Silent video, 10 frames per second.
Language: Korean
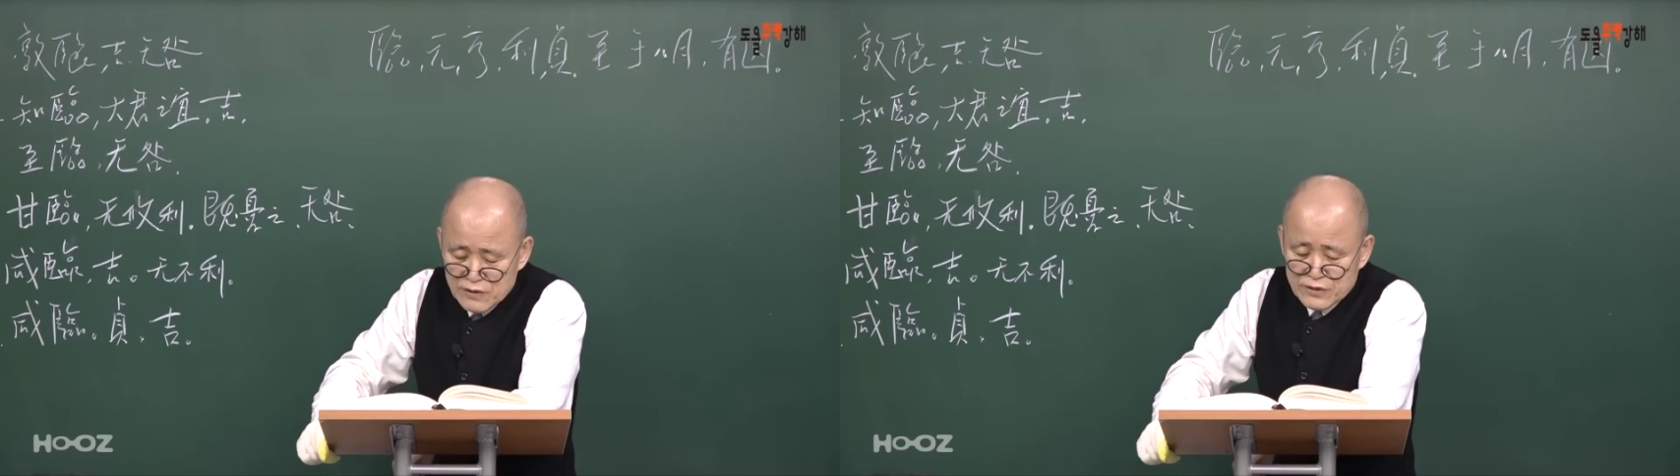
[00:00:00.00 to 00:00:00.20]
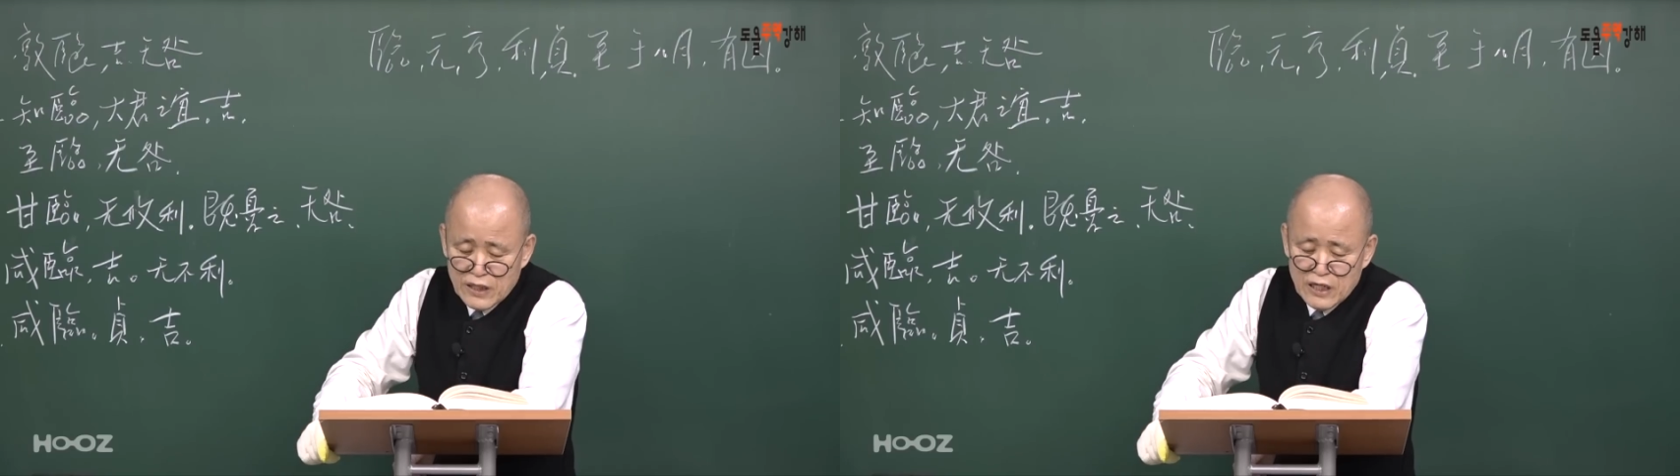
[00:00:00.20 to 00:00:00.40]

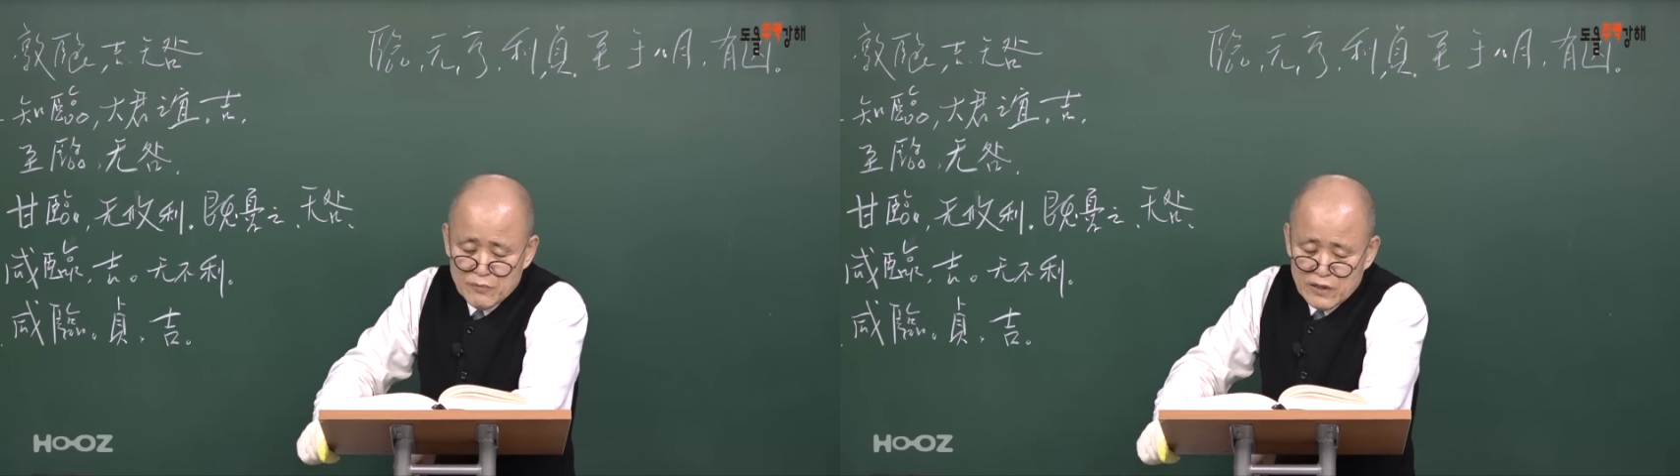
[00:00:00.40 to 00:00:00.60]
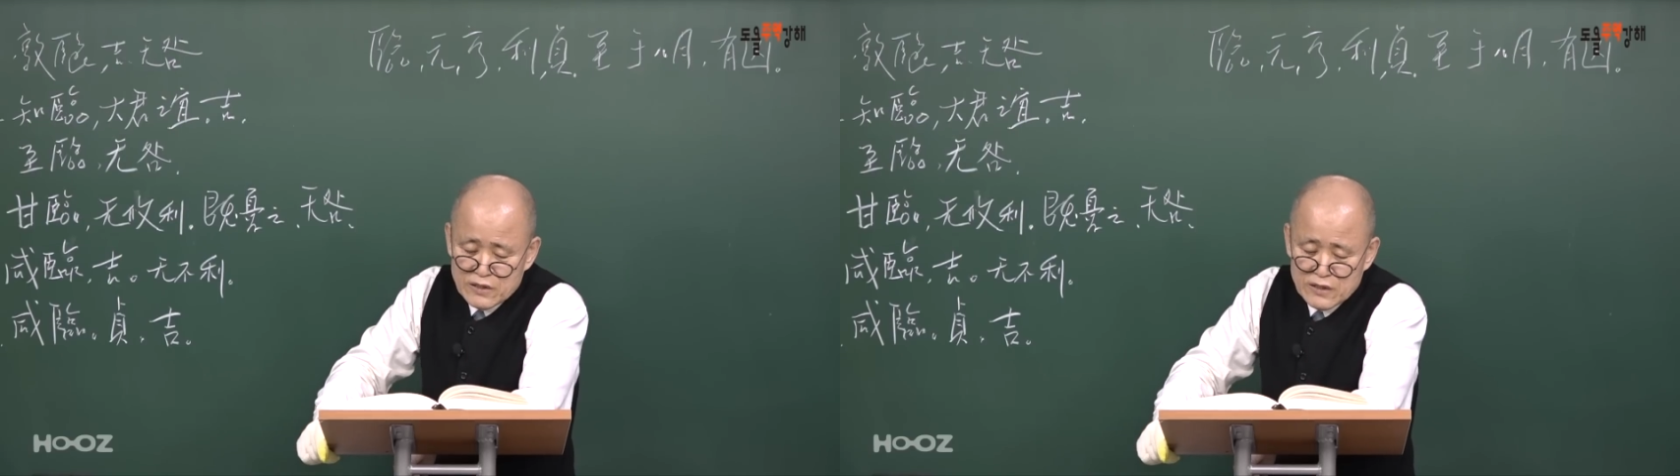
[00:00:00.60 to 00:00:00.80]

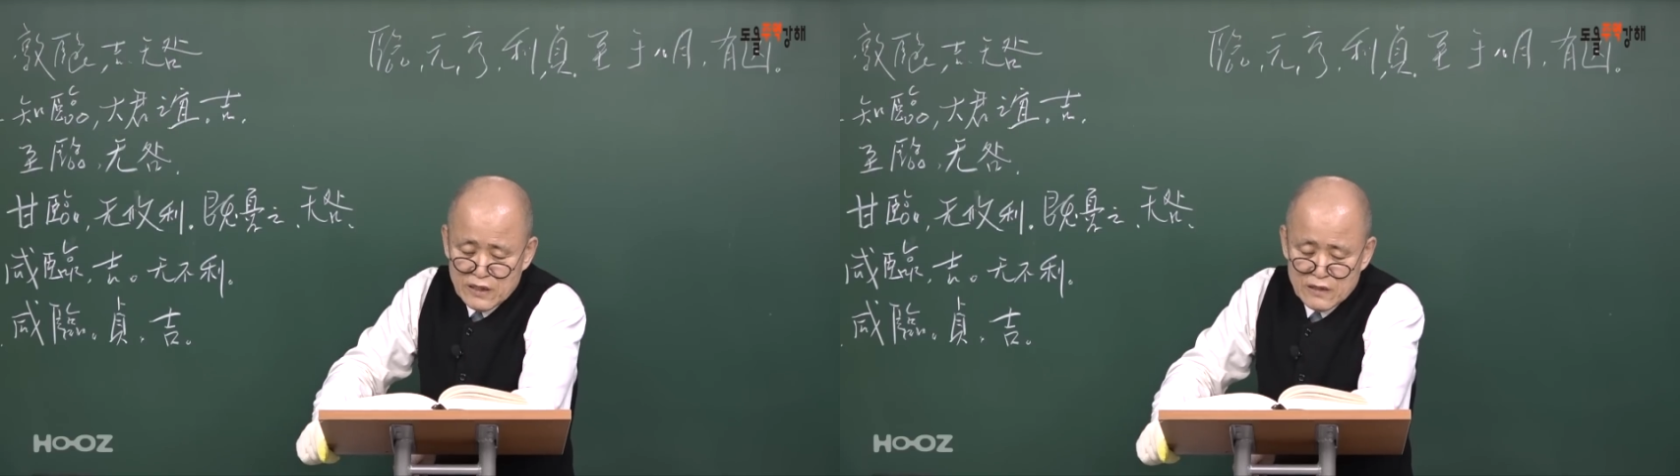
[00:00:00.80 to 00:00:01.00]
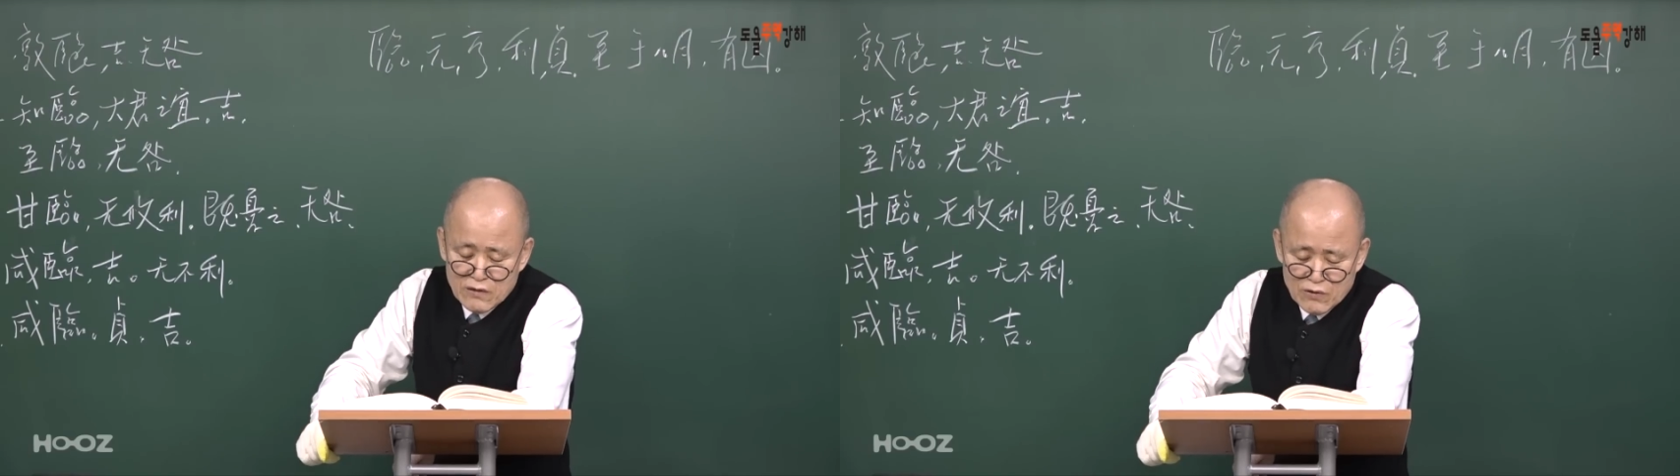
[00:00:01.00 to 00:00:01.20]
삶의
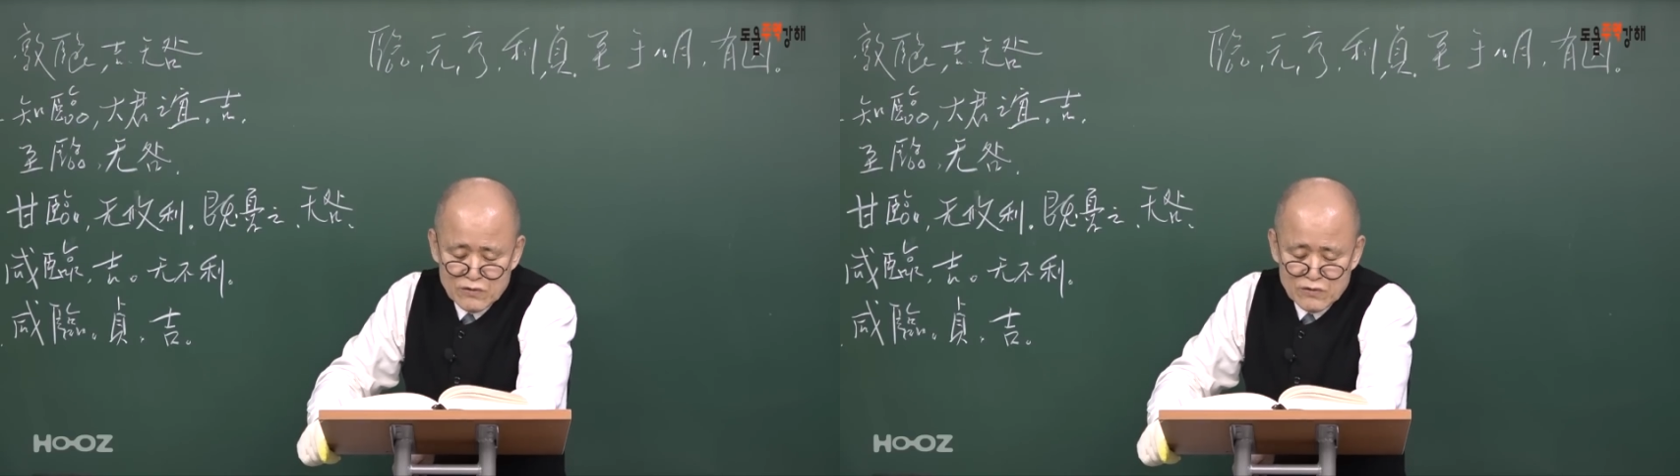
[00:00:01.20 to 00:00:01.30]
지혜를